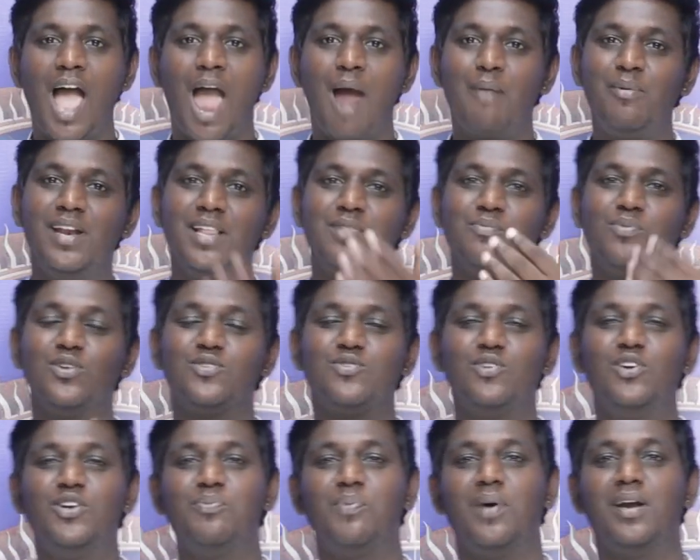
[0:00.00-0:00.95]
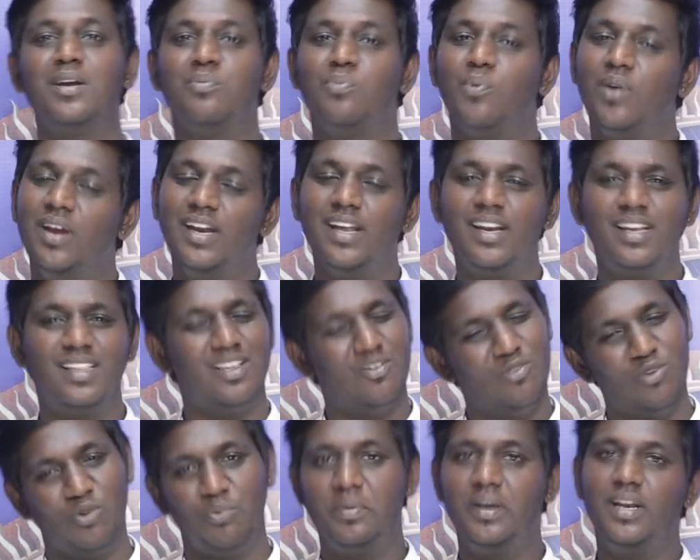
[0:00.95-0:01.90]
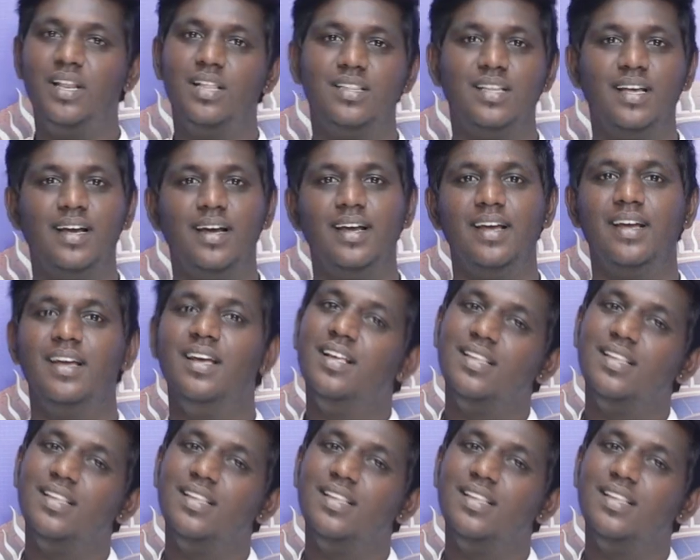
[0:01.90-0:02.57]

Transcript: அப்படின்னு அதுக்குள்ளே சொல்லிட்டு பாட்டு போயின்னு இருக்குதாங்க உண்மையிலே இருந்தாங்க